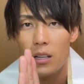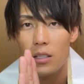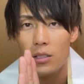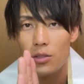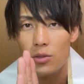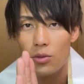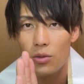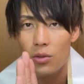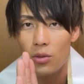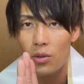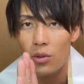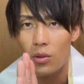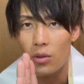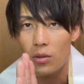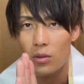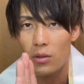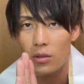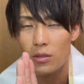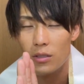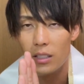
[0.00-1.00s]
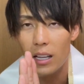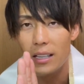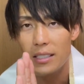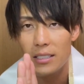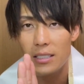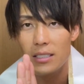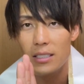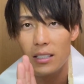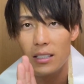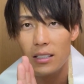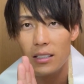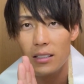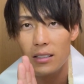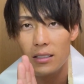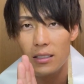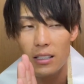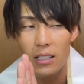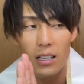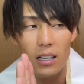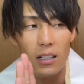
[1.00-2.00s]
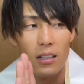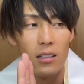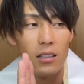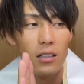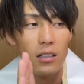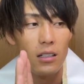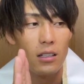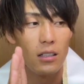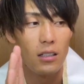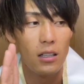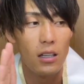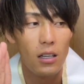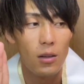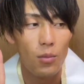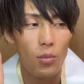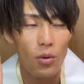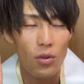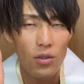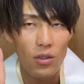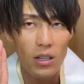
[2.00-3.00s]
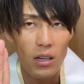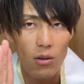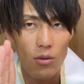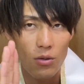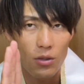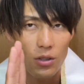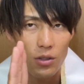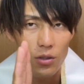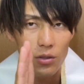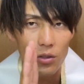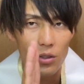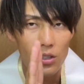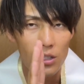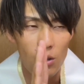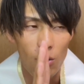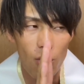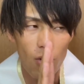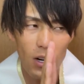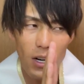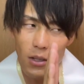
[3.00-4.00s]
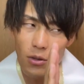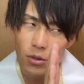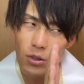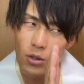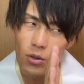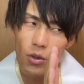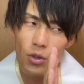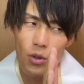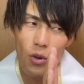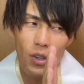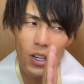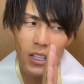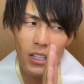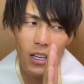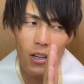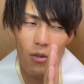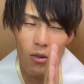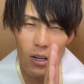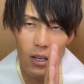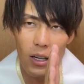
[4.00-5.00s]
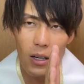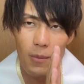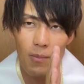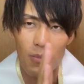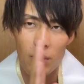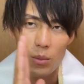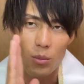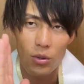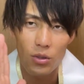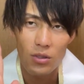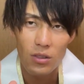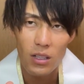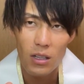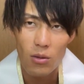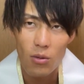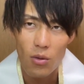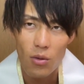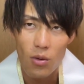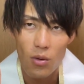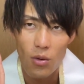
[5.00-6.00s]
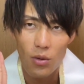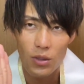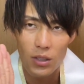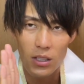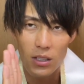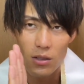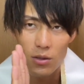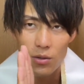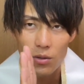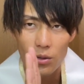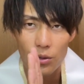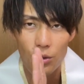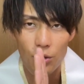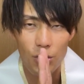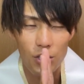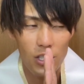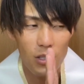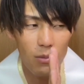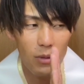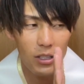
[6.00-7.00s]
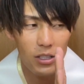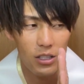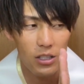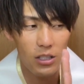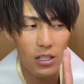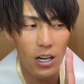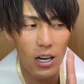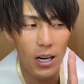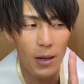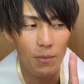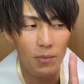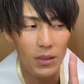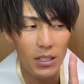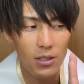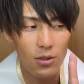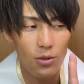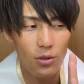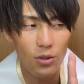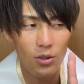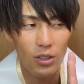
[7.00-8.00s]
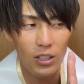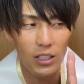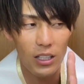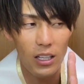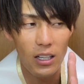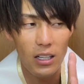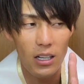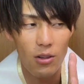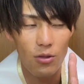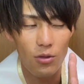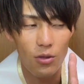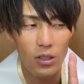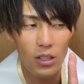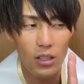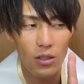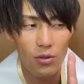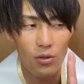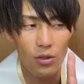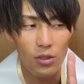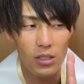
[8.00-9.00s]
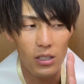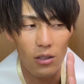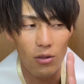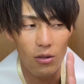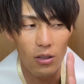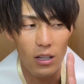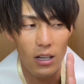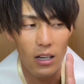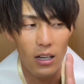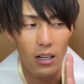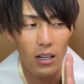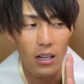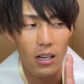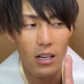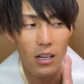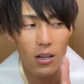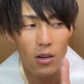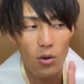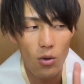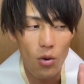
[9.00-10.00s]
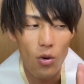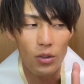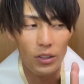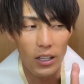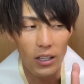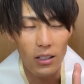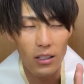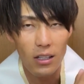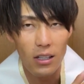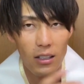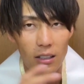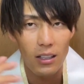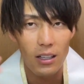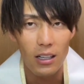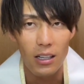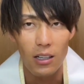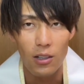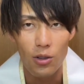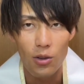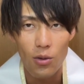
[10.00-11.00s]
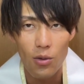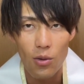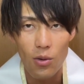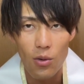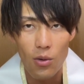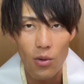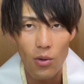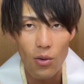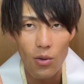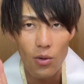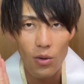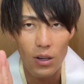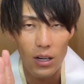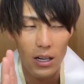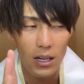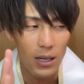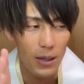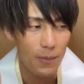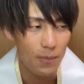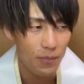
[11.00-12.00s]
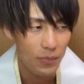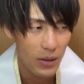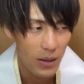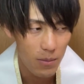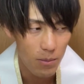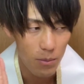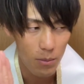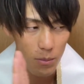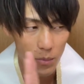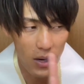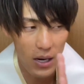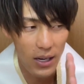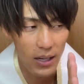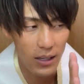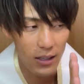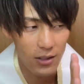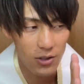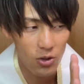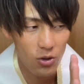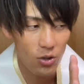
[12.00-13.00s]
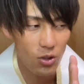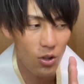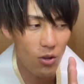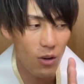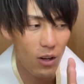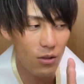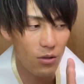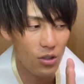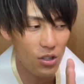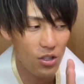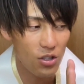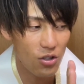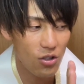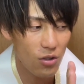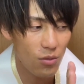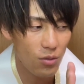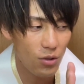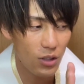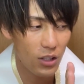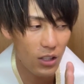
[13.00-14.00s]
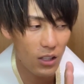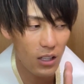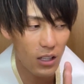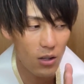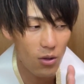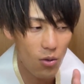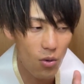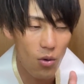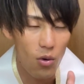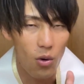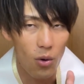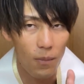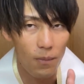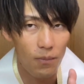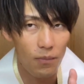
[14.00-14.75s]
その男性が僕が降りようとした他の人を避けたのかな僕がこう降りようとしましたでその人が誰かを避けようとしたのかこうねだから両方が前、その人は後ろ向きでこ